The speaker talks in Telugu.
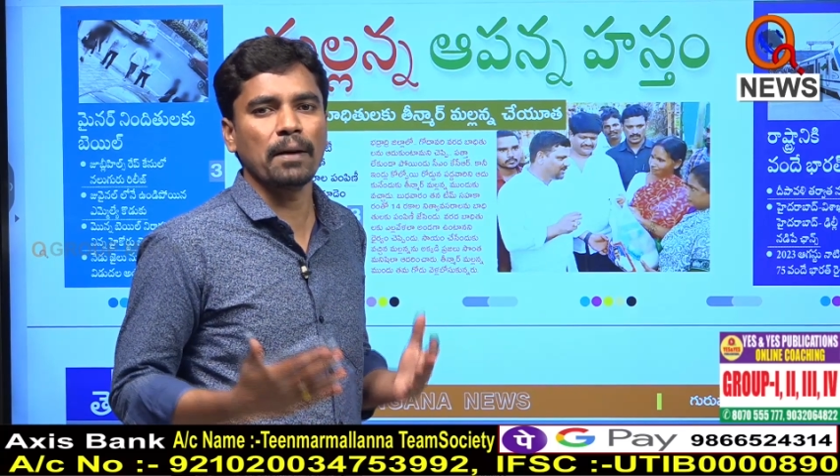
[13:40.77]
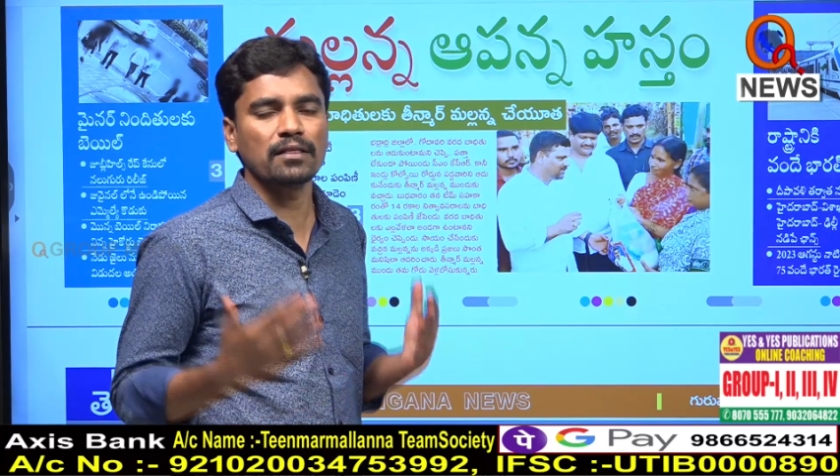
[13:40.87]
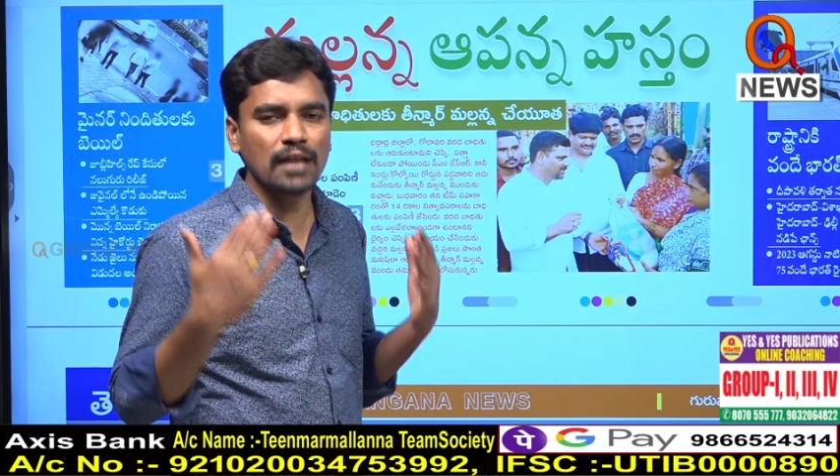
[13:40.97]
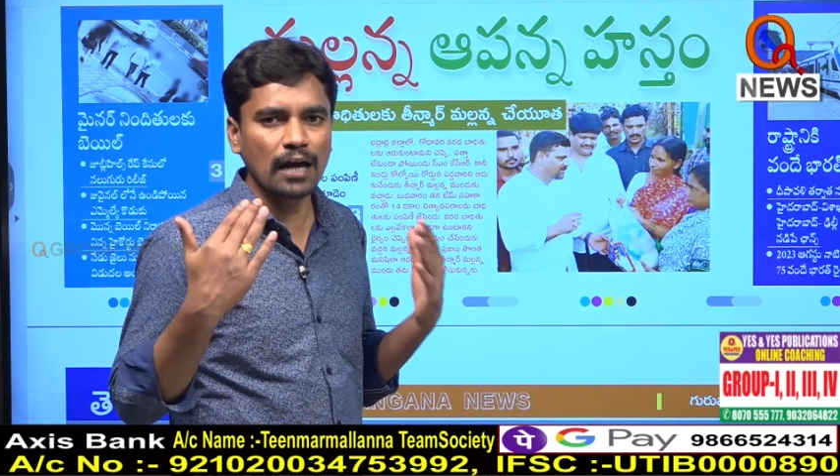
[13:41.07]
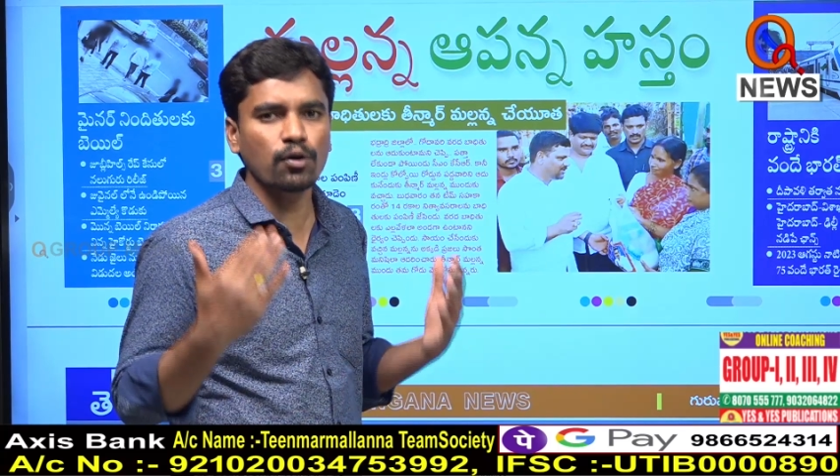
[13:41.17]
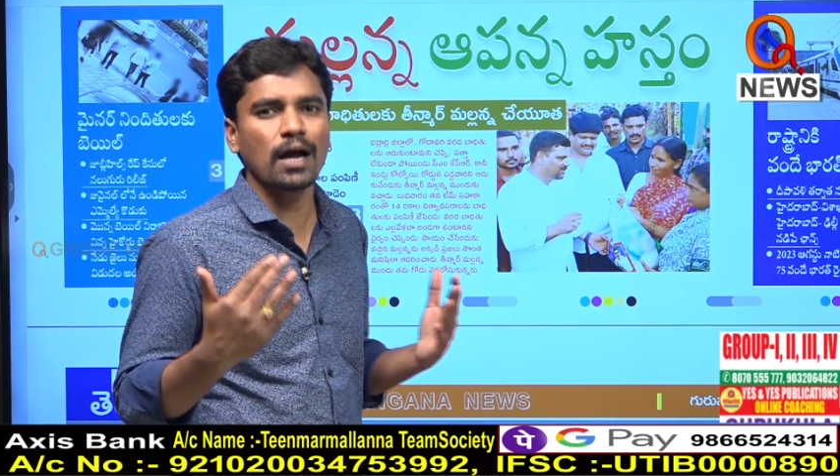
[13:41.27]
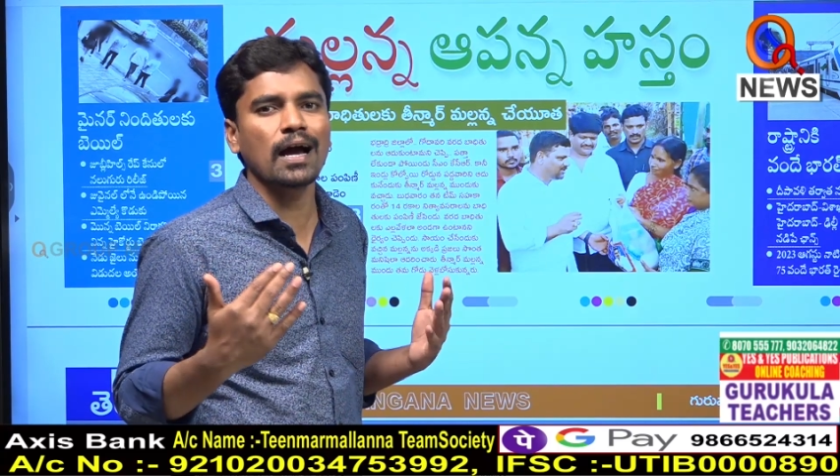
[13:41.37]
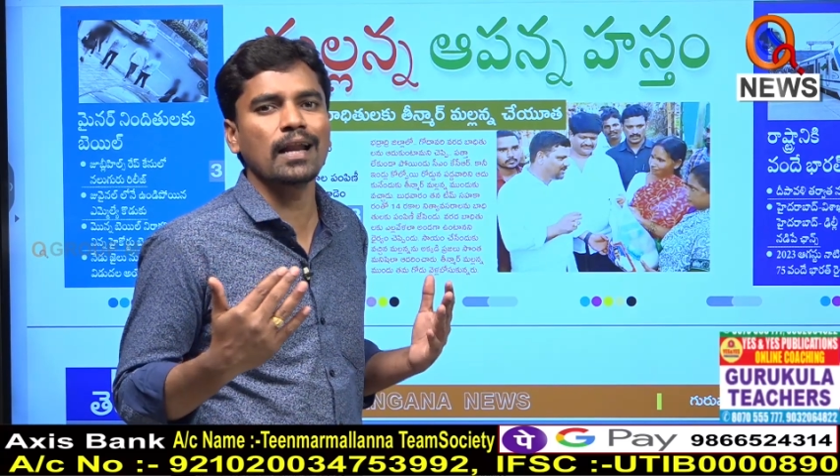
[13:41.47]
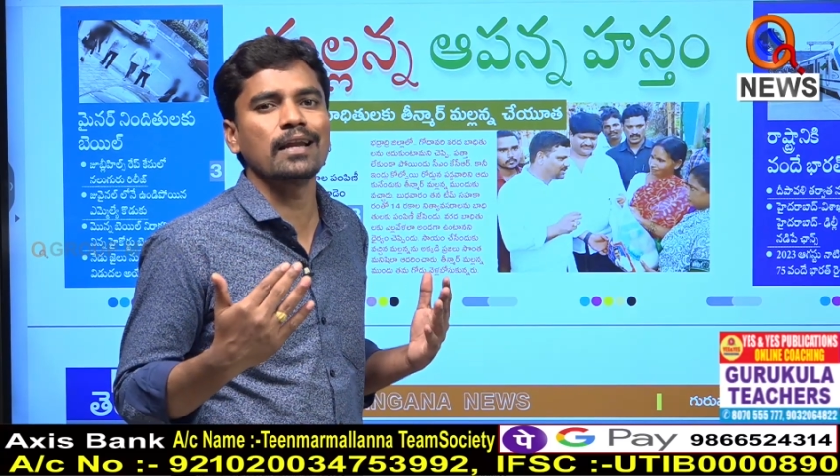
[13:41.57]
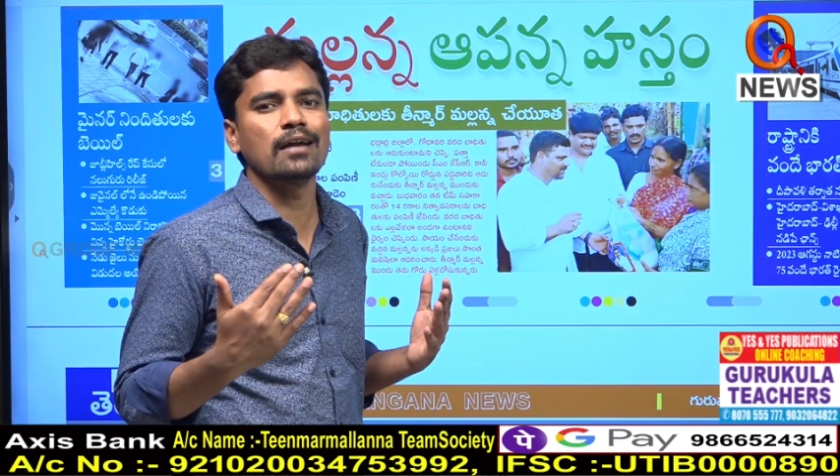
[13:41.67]
పద్నాలుగు
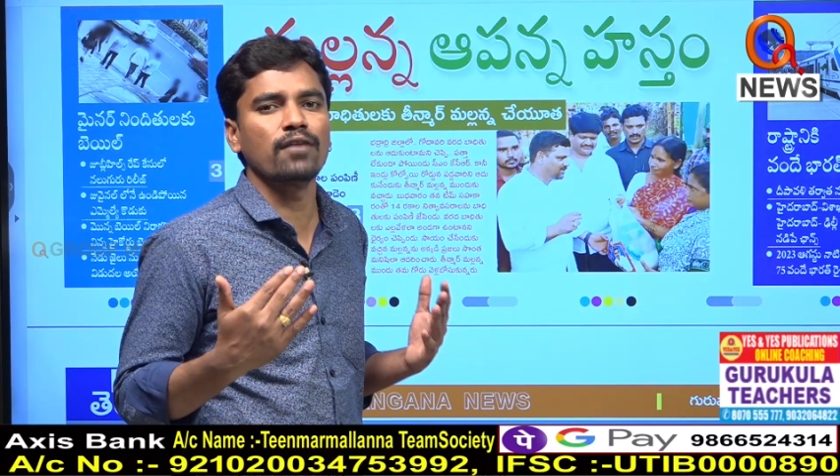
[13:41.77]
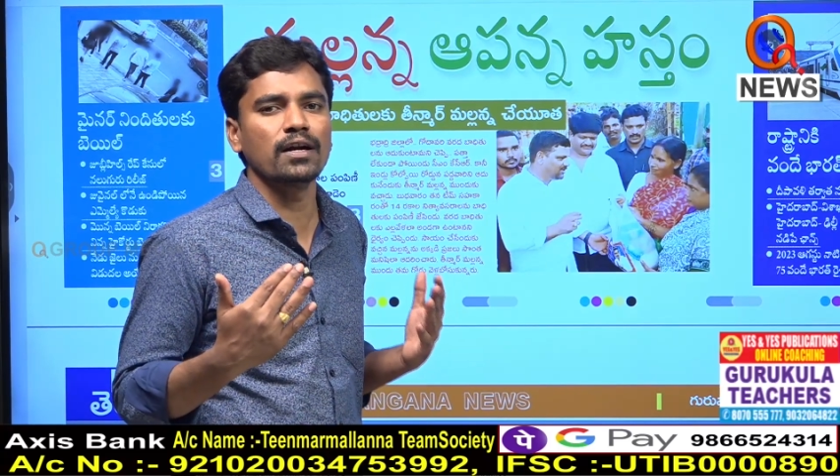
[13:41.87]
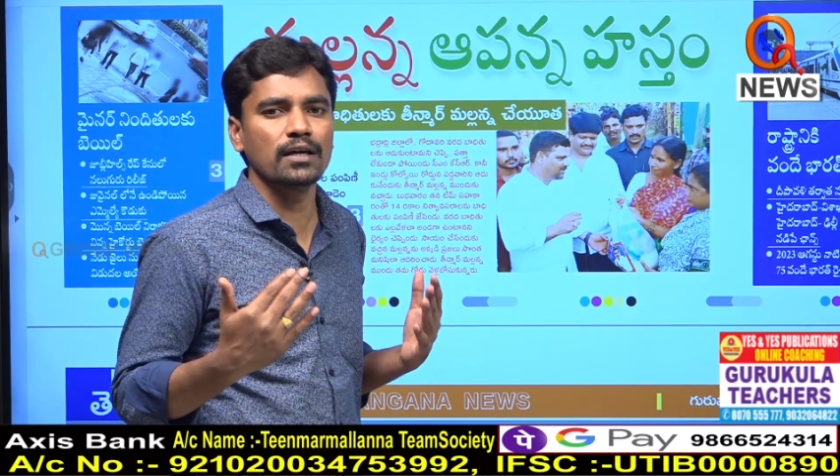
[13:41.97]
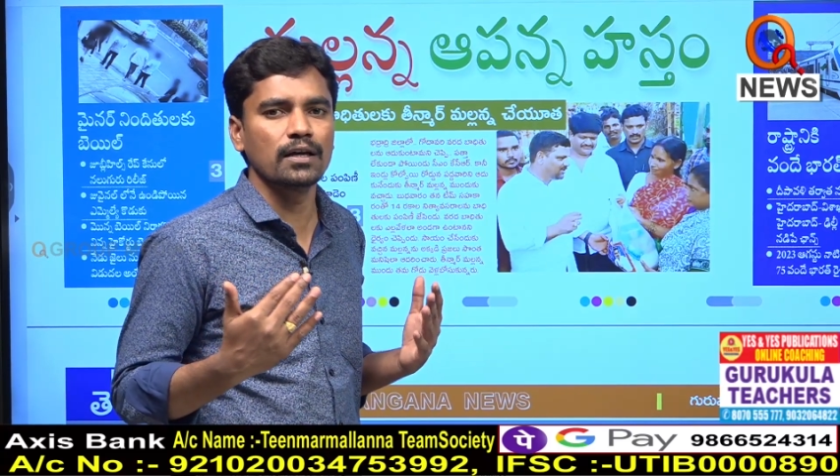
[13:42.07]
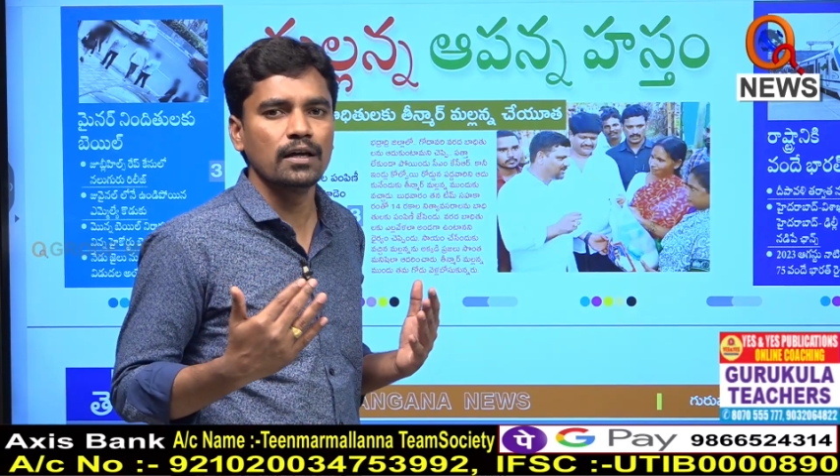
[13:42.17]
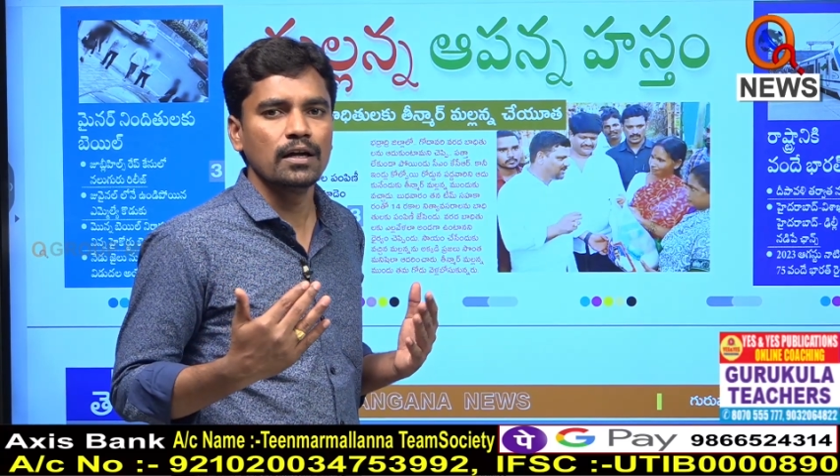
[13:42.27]
రకాలైనటువంటి